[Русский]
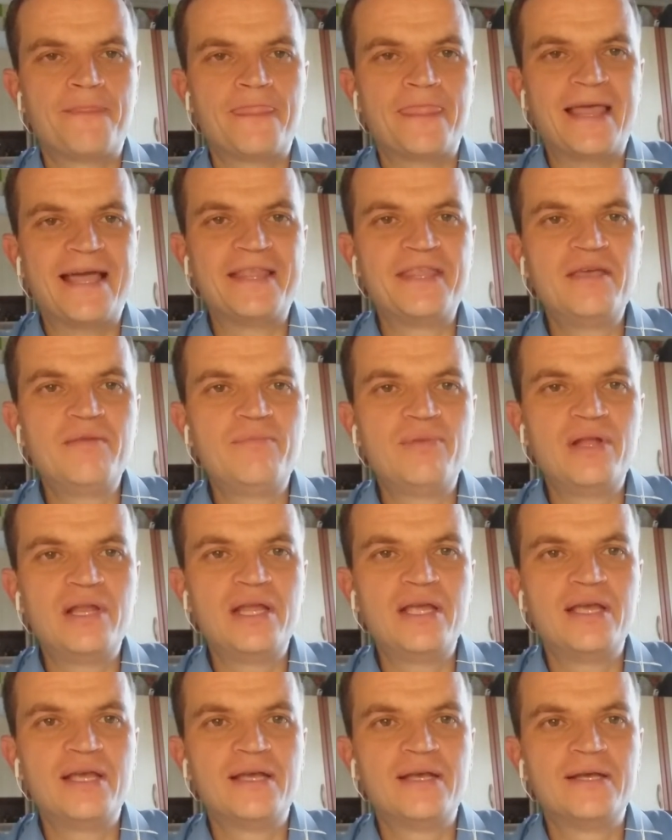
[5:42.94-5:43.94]
они
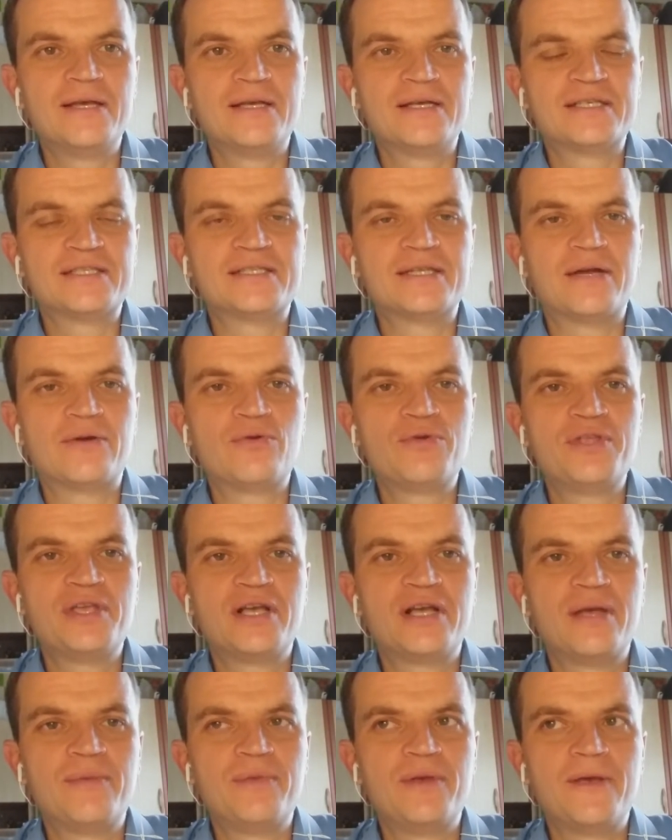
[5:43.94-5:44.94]
были
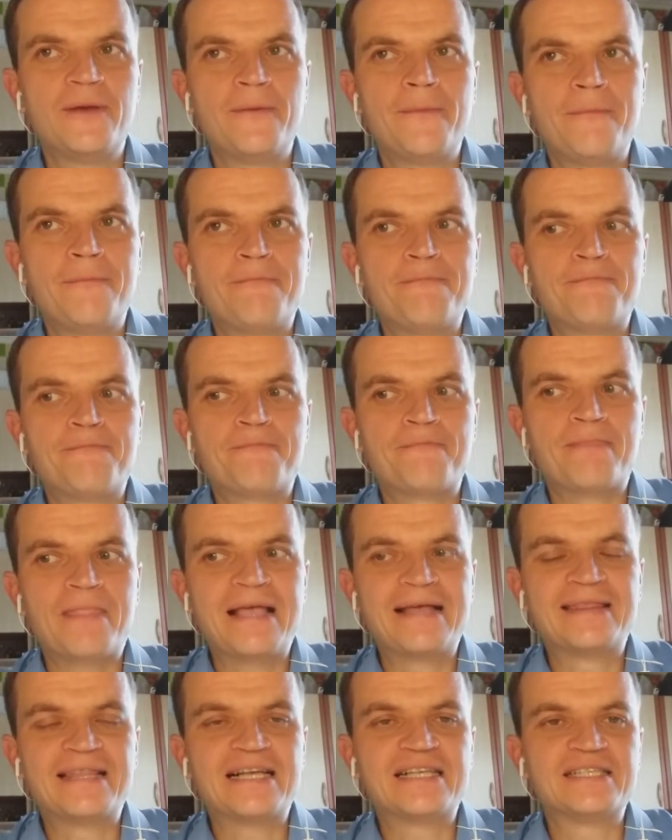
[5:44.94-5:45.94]
сторонниками
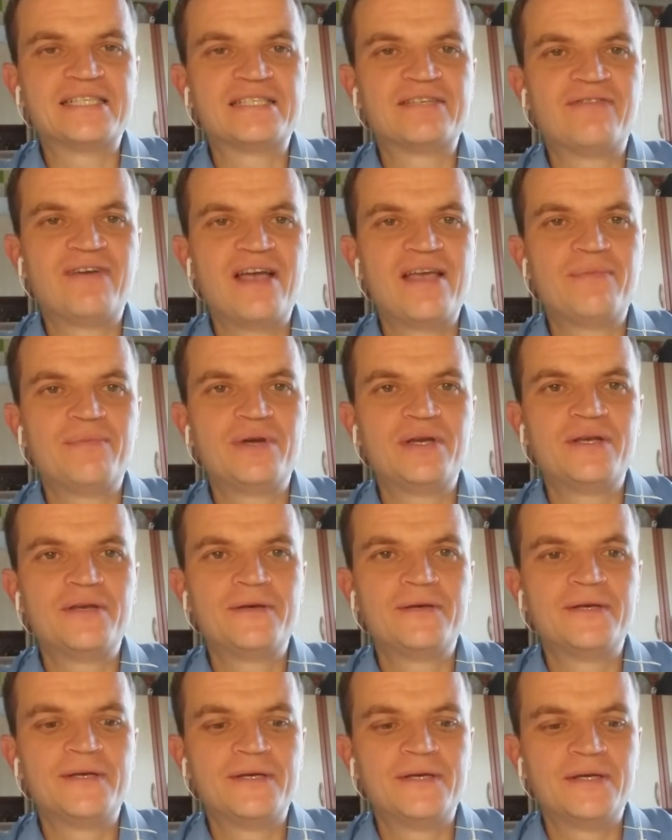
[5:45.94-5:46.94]
так называемой
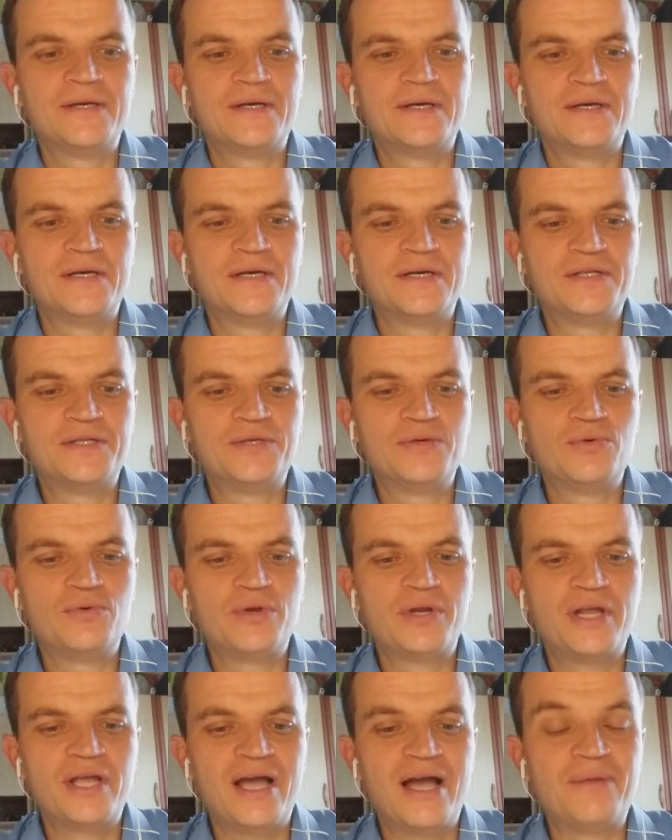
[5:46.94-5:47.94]
э,
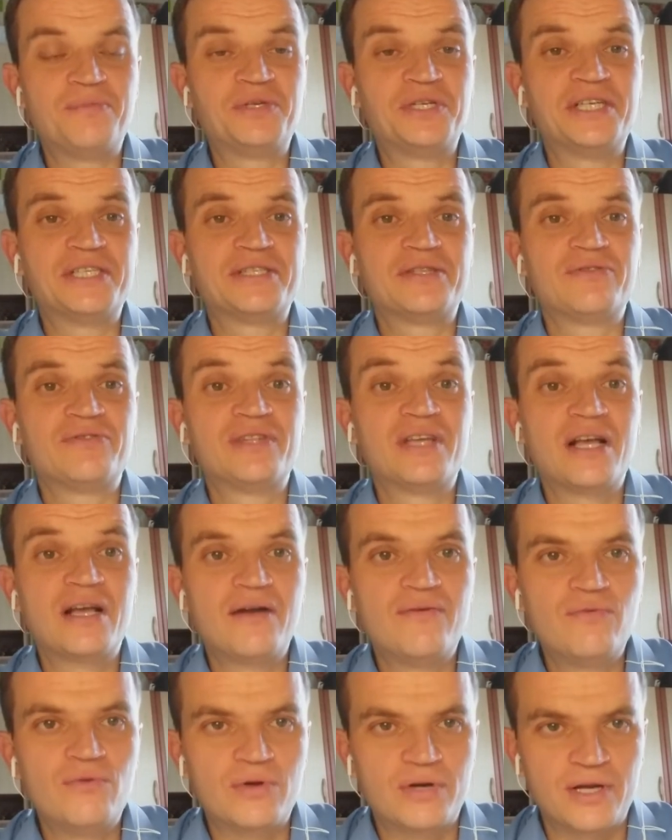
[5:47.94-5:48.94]
теории общественного
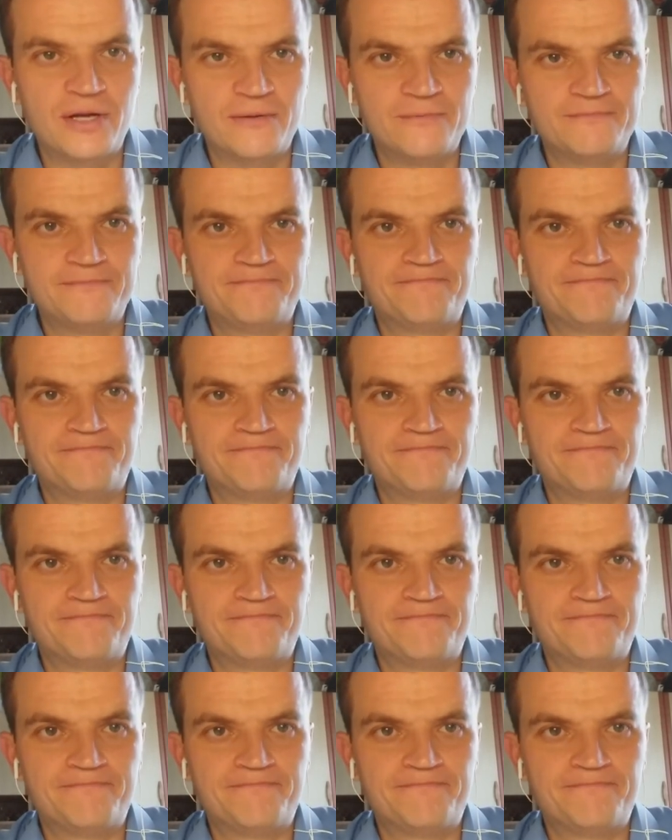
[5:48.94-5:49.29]
договора.